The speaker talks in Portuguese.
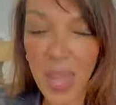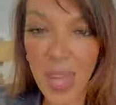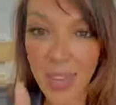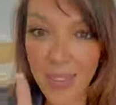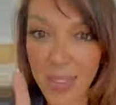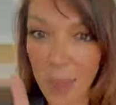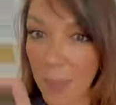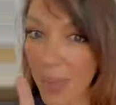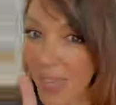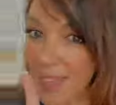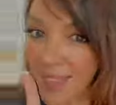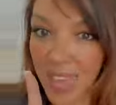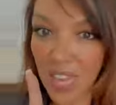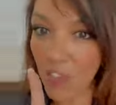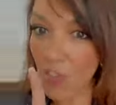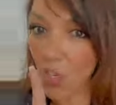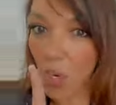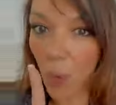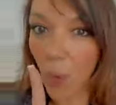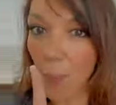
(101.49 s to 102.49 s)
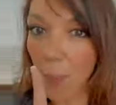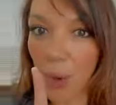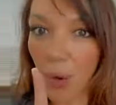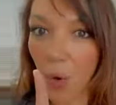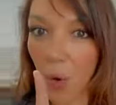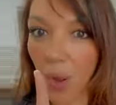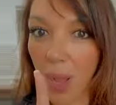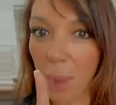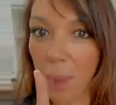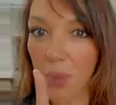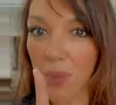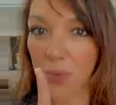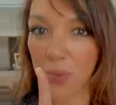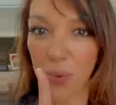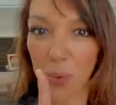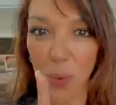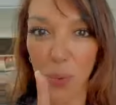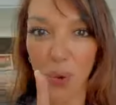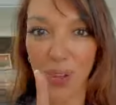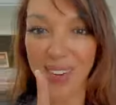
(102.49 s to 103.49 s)
Essa mensagem não é para qualquer
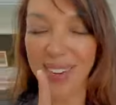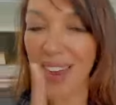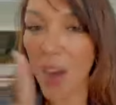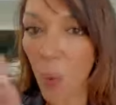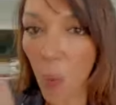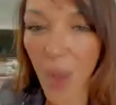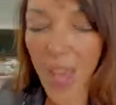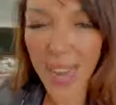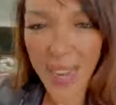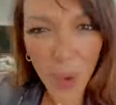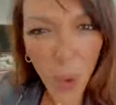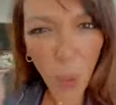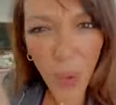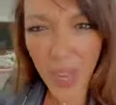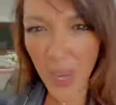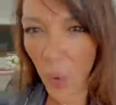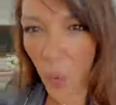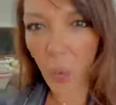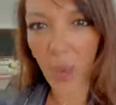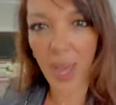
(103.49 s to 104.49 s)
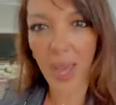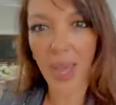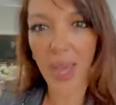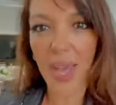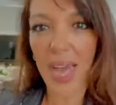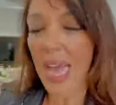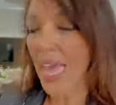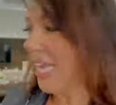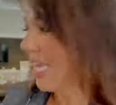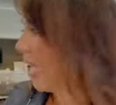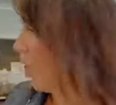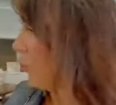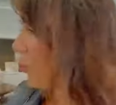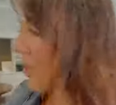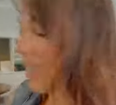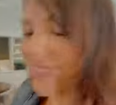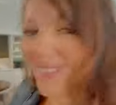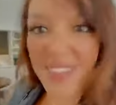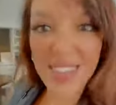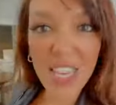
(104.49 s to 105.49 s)
pessoa. Não é, não é, não é. E eu
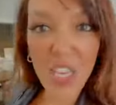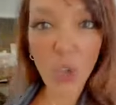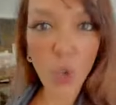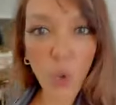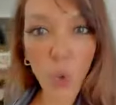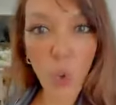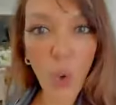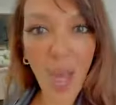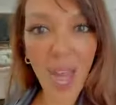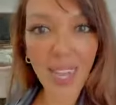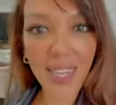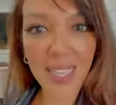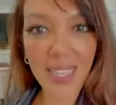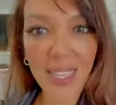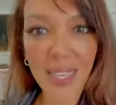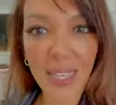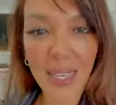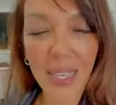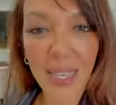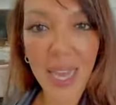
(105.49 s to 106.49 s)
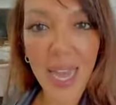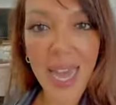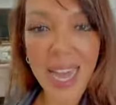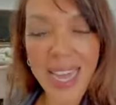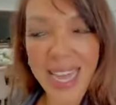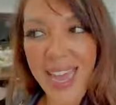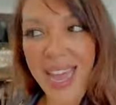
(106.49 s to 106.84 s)
decido aqui